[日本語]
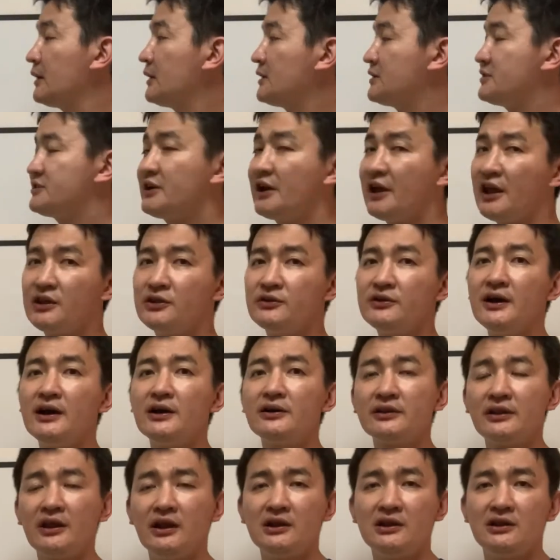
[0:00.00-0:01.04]
じゃあ
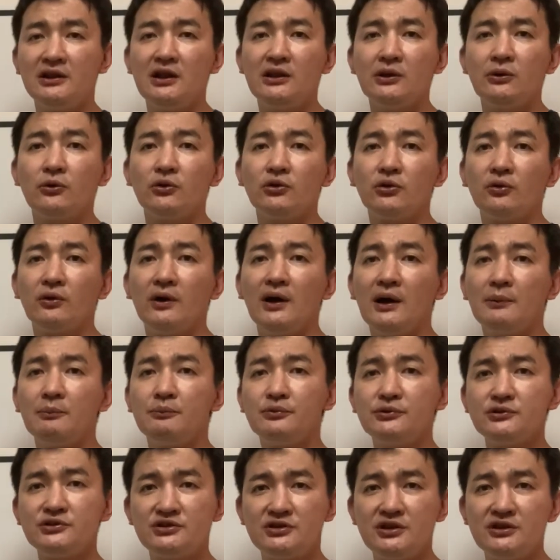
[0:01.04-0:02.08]
nr で一定ってことは、
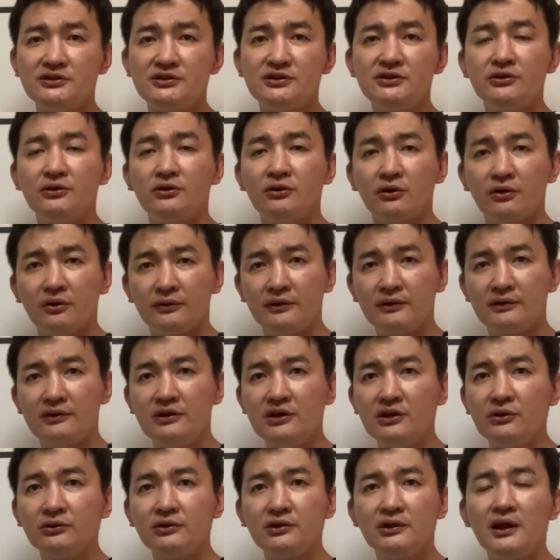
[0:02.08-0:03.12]
物質量に
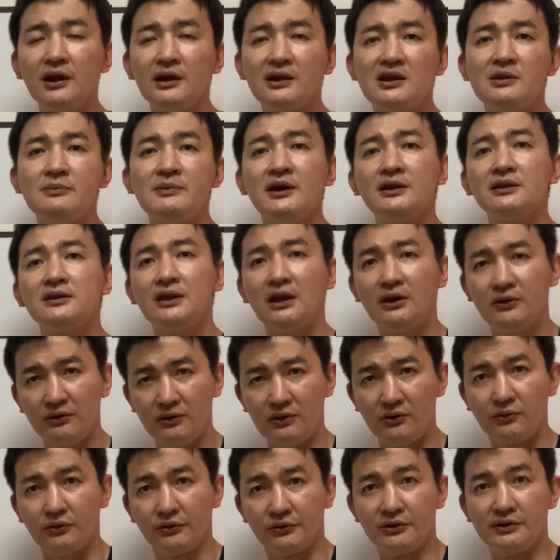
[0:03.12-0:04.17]
よって決まってるって
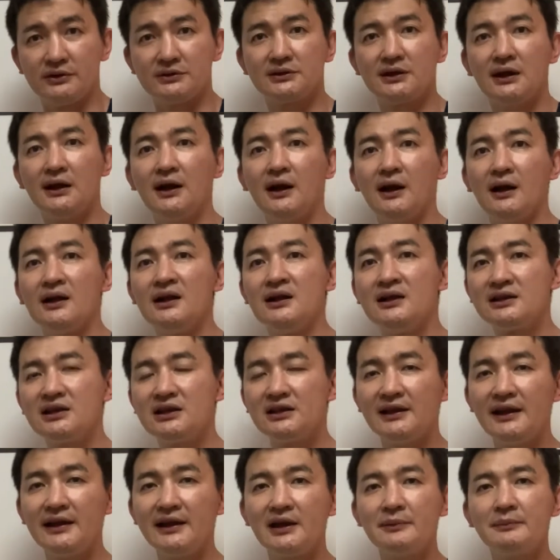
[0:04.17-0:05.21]
いうことですから、気
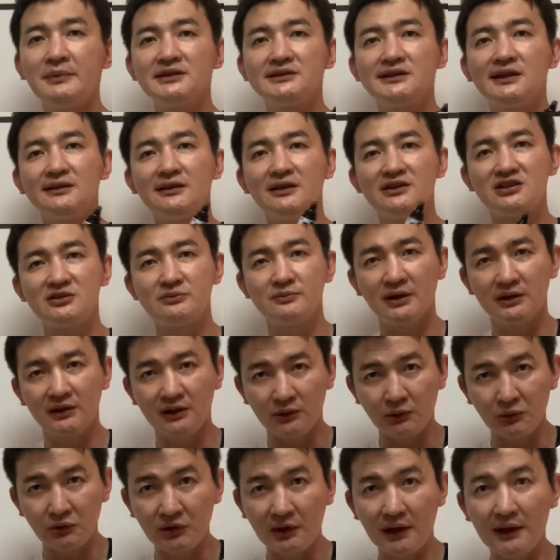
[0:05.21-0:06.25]
体が混ざってしまった
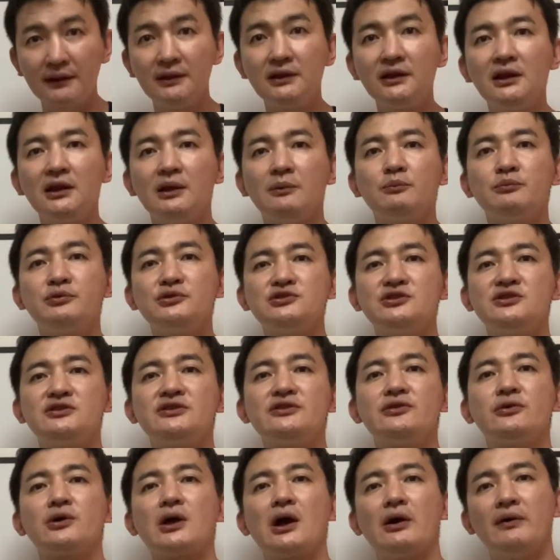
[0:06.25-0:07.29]
途端に物質
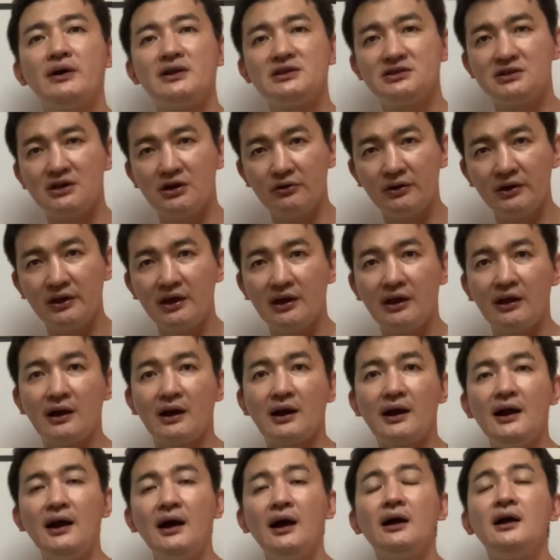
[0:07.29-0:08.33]
量変わっちゃうわけだ
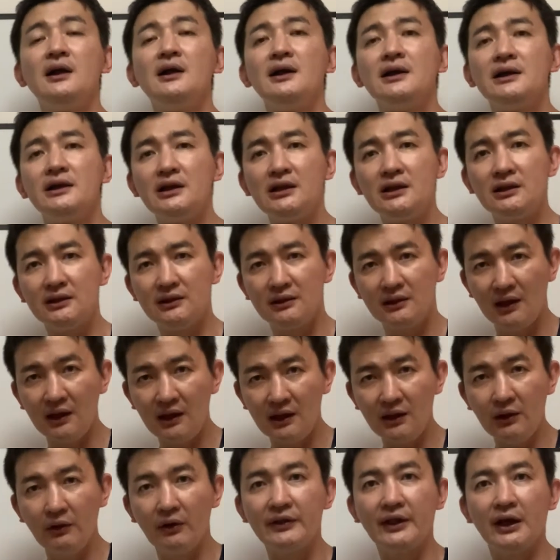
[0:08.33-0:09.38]
から、一定
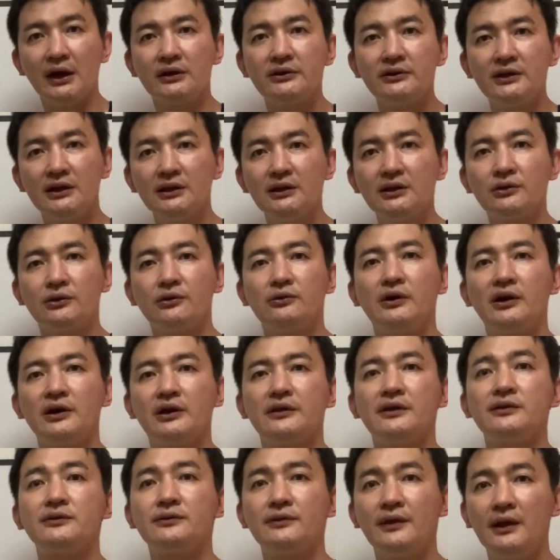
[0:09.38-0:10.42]
ではなくなってくるわけ
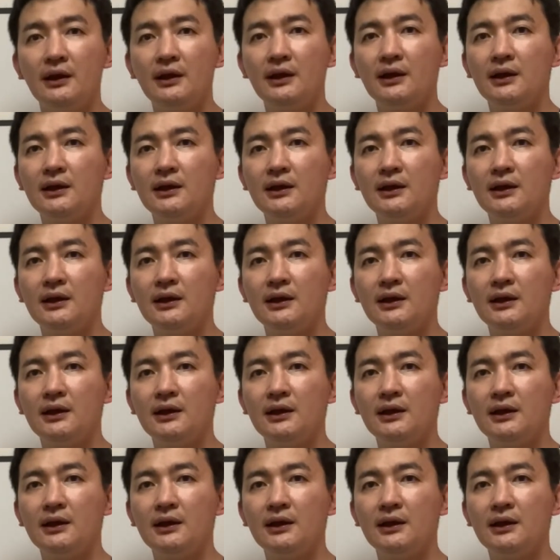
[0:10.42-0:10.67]
ですね。